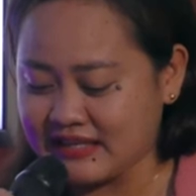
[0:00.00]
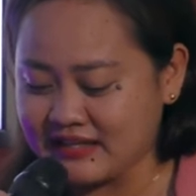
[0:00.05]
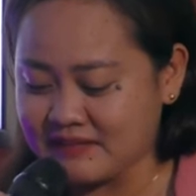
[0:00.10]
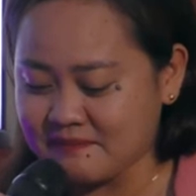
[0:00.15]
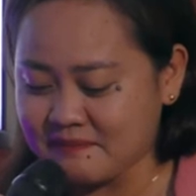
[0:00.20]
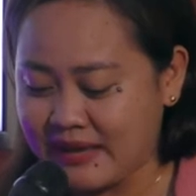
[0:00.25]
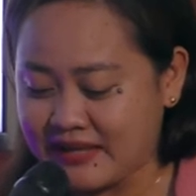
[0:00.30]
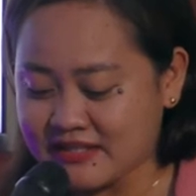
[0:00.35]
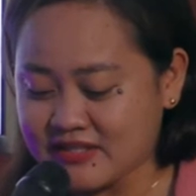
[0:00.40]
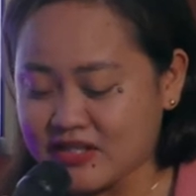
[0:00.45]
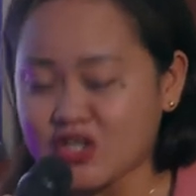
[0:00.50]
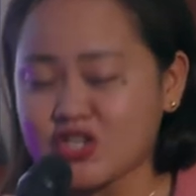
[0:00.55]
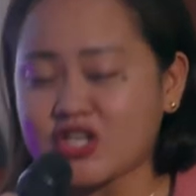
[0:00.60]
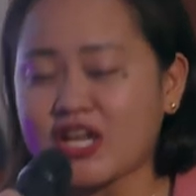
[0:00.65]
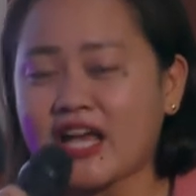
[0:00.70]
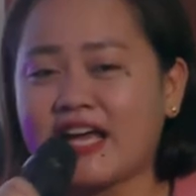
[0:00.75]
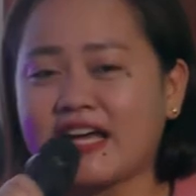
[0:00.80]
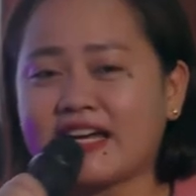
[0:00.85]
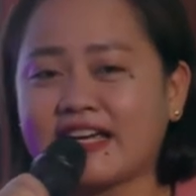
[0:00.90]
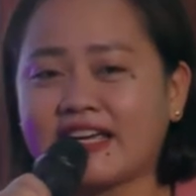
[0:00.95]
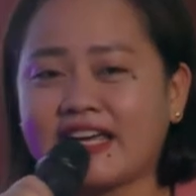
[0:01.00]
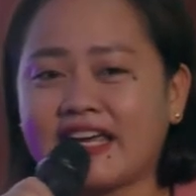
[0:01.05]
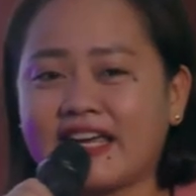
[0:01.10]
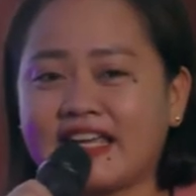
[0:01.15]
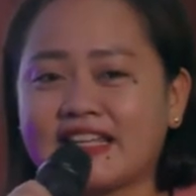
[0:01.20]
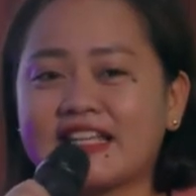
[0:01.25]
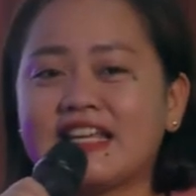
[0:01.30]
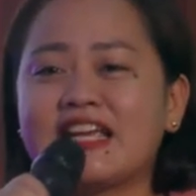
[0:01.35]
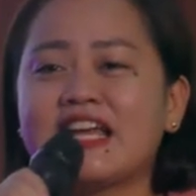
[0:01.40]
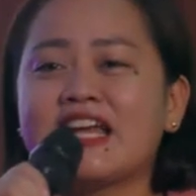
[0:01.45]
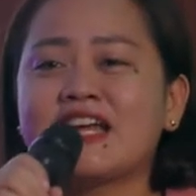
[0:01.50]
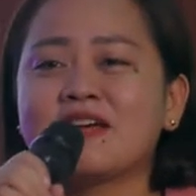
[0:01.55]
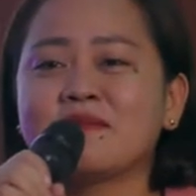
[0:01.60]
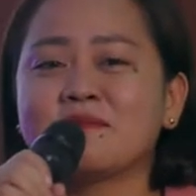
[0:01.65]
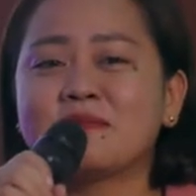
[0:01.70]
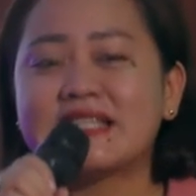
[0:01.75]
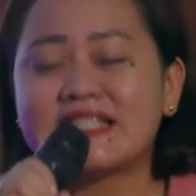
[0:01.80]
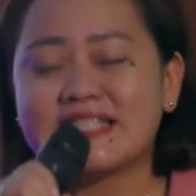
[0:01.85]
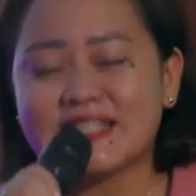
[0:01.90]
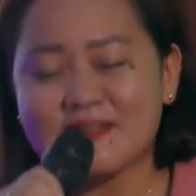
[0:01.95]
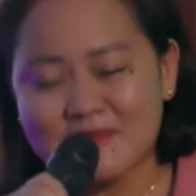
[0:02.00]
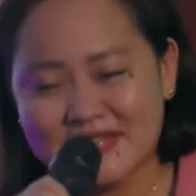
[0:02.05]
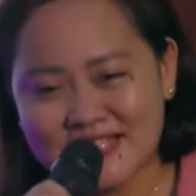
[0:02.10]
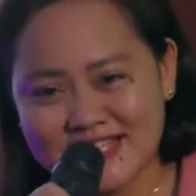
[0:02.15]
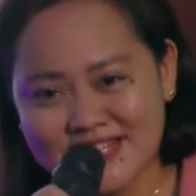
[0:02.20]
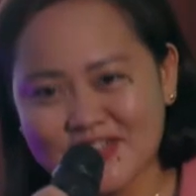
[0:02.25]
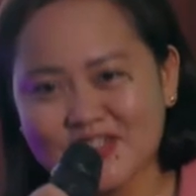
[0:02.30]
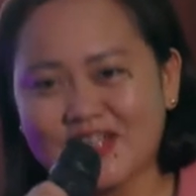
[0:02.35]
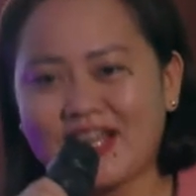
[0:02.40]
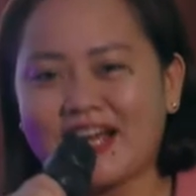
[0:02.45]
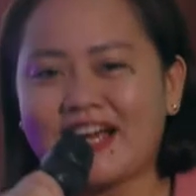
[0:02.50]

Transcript: nag-message sa akin miss na miss ko na